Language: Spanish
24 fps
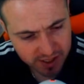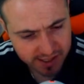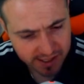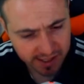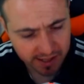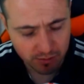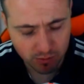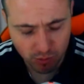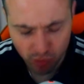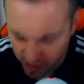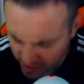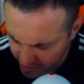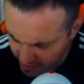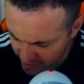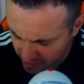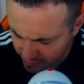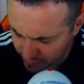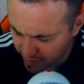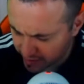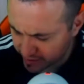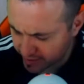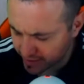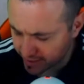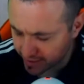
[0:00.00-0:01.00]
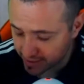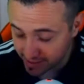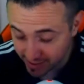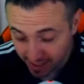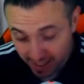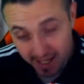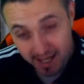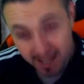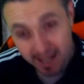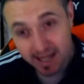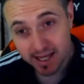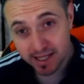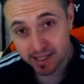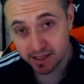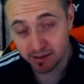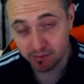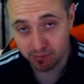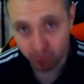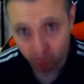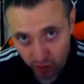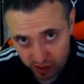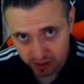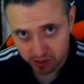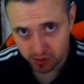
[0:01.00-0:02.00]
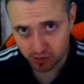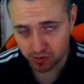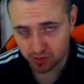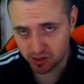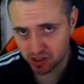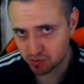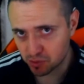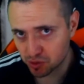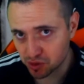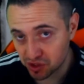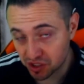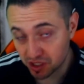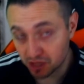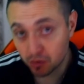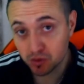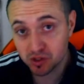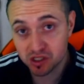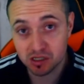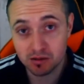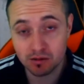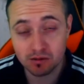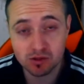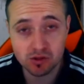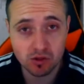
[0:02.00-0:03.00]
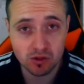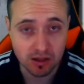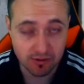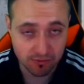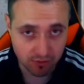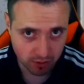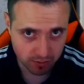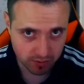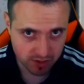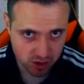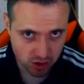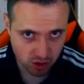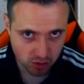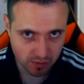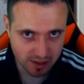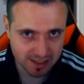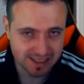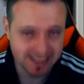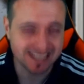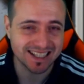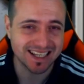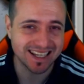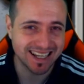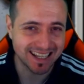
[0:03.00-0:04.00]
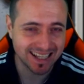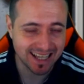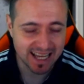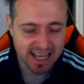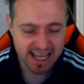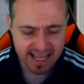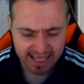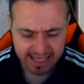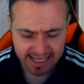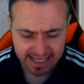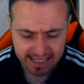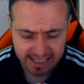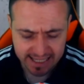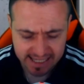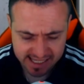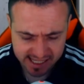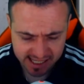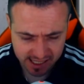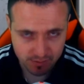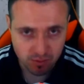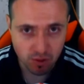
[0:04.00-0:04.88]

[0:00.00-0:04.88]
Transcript: estar en vuestras pantallas y en vuestros dispositivos y vamos con la información más detallada en este